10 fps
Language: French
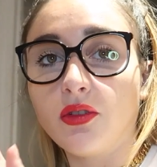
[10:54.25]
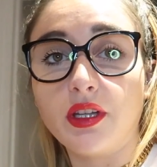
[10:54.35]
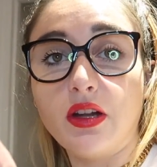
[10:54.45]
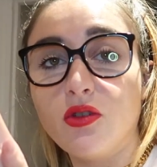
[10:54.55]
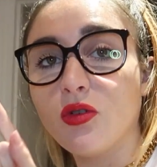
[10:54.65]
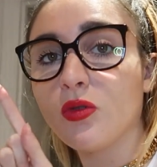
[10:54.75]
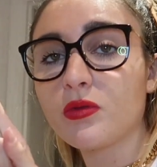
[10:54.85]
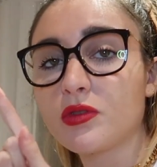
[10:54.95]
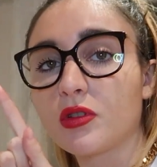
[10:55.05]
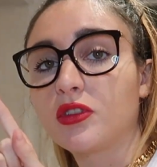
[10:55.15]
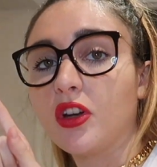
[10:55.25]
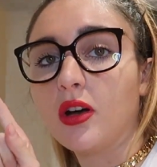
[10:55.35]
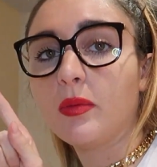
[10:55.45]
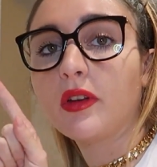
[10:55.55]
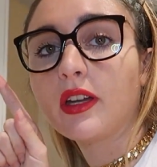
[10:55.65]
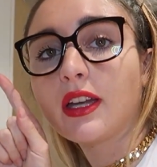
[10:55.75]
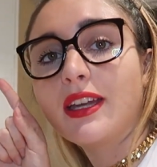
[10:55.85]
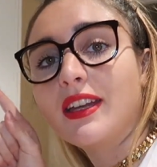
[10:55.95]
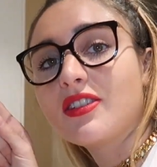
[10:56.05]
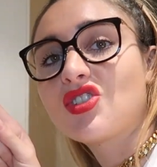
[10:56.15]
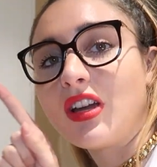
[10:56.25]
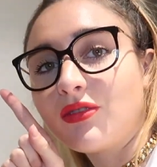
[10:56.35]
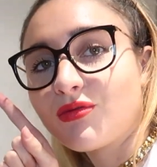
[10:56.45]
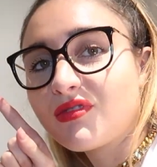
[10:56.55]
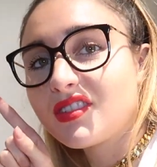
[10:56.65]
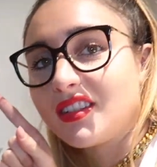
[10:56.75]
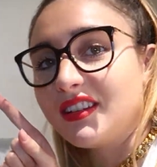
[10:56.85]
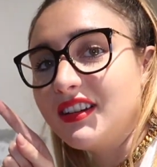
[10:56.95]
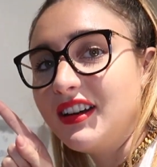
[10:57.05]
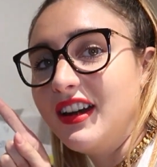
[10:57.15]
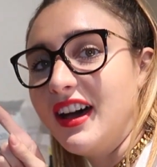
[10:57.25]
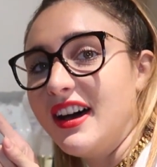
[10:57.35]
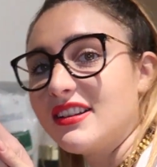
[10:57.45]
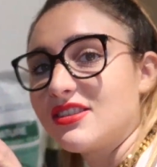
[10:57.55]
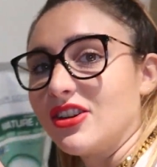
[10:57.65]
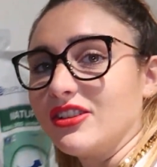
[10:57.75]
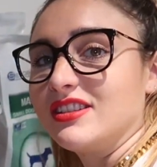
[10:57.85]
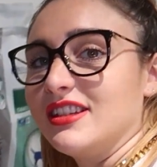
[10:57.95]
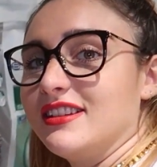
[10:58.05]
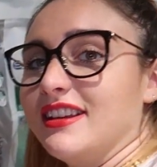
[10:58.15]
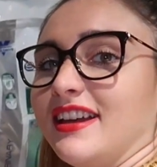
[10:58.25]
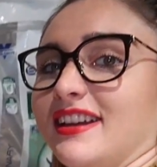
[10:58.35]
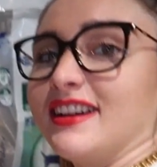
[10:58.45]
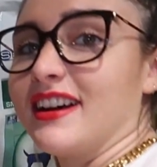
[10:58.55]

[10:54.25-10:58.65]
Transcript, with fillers: On est le 11 octobre et j'annonce la sortie des